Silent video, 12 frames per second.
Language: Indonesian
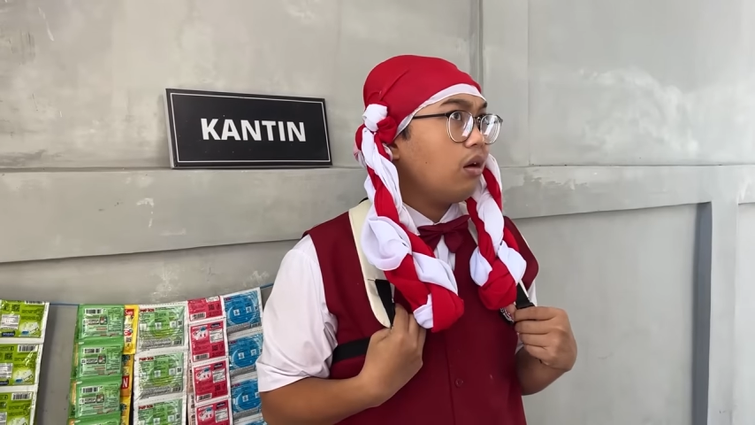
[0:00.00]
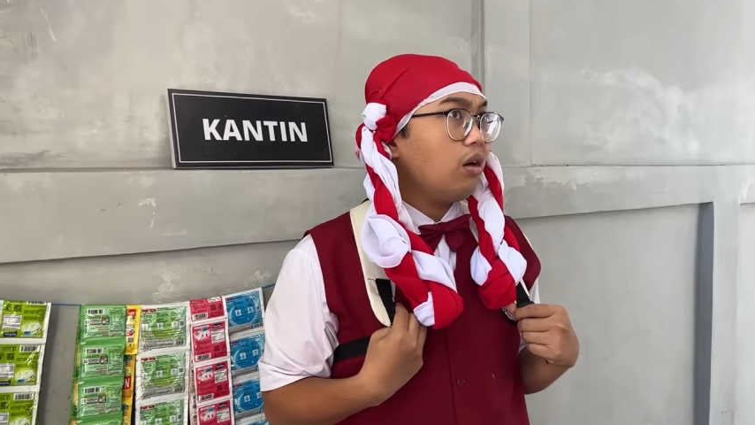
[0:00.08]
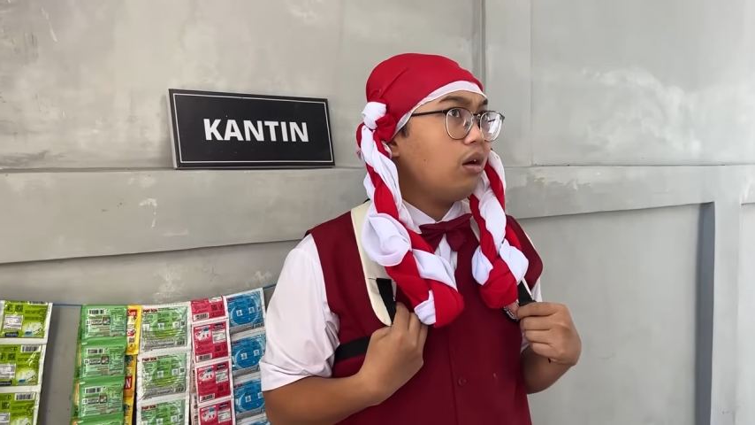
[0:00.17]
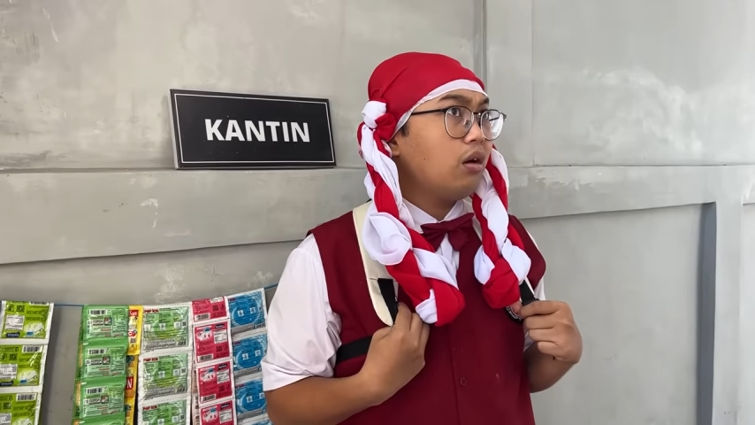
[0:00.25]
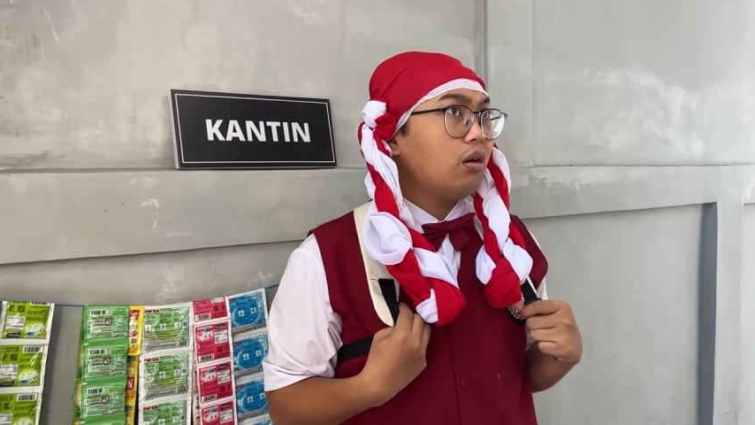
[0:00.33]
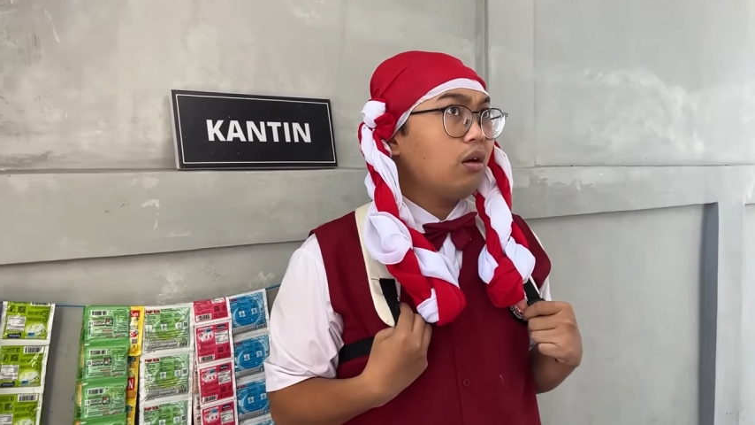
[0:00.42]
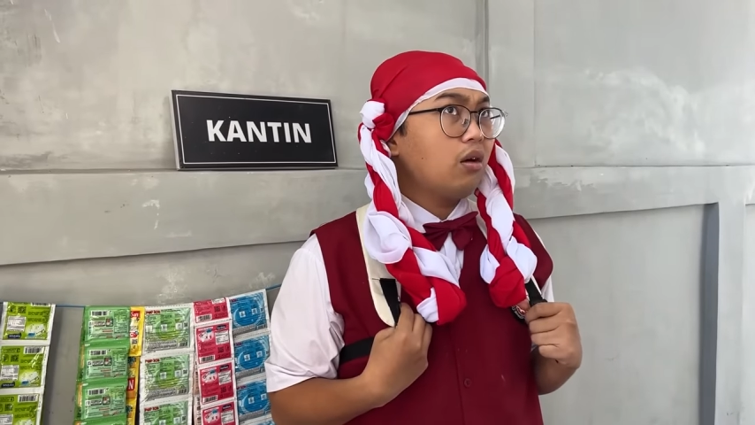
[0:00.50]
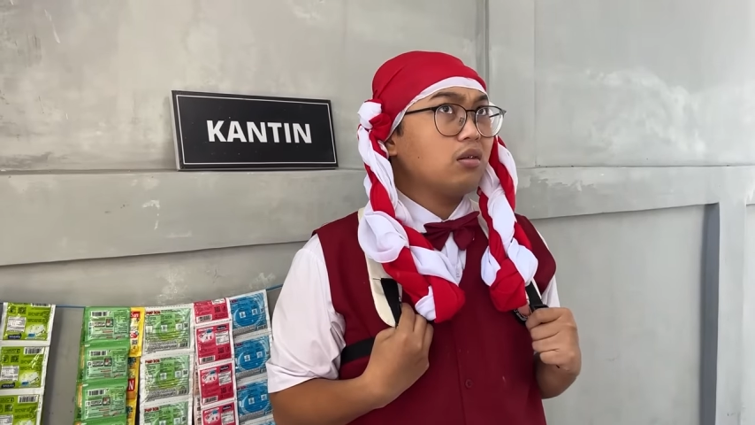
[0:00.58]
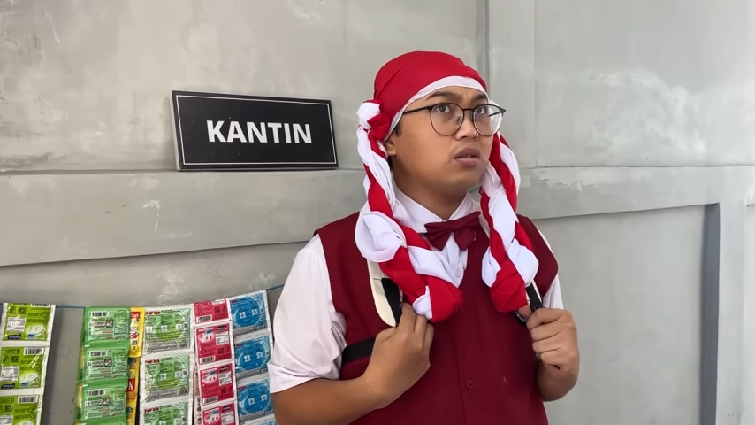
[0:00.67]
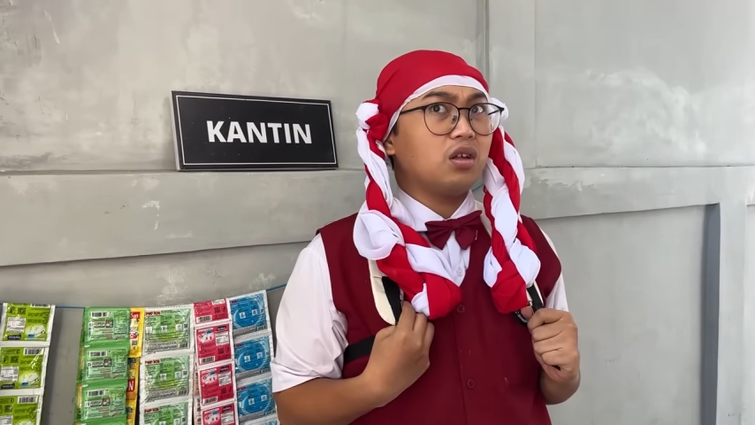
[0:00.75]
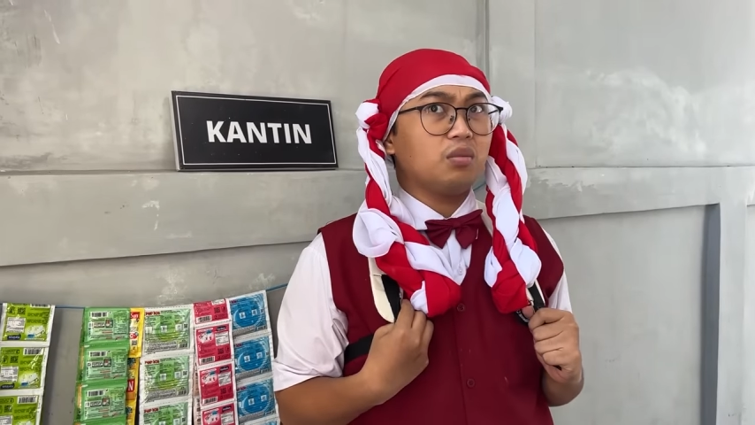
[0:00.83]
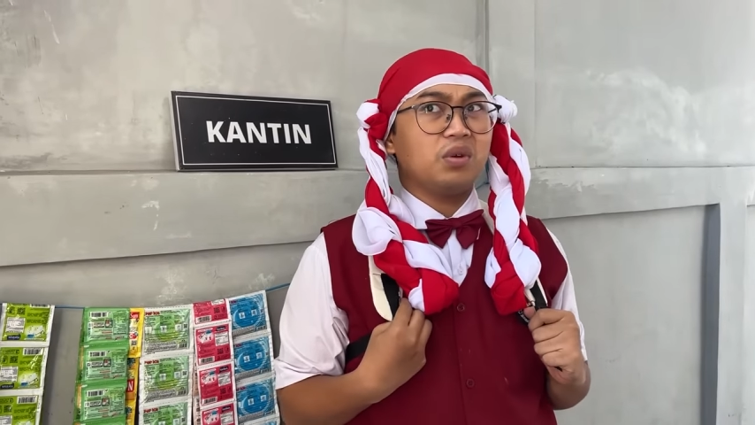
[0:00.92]
Eh,
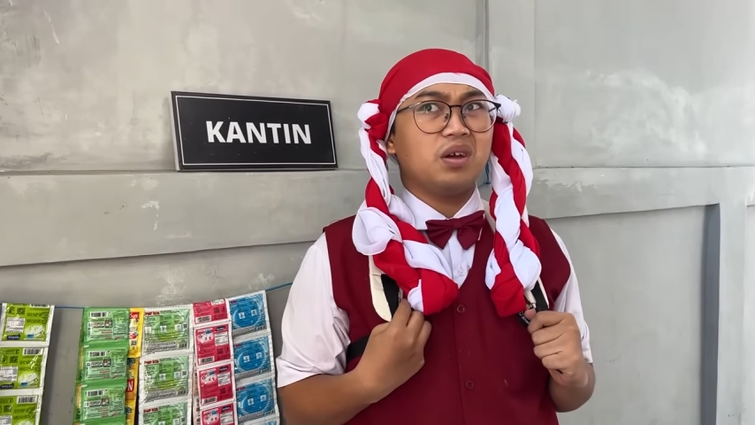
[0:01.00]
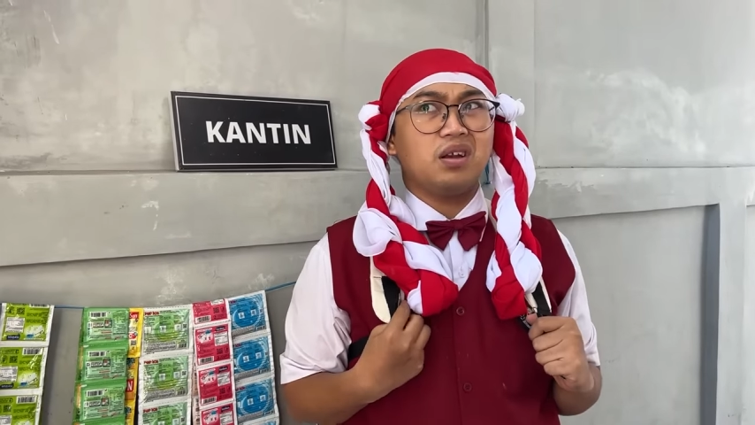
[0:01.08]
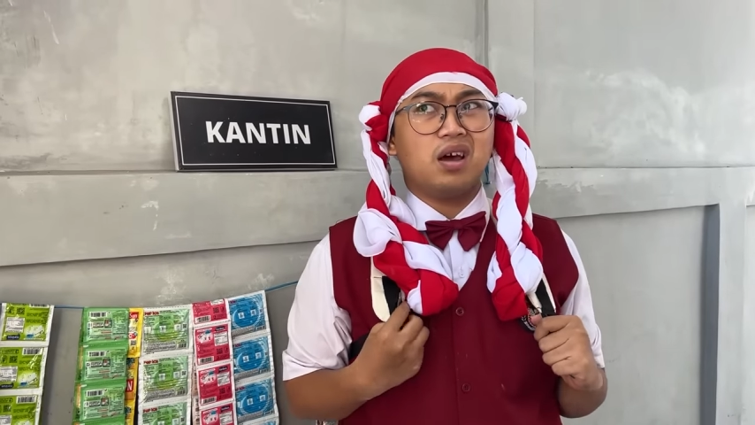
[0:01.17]
tapi kan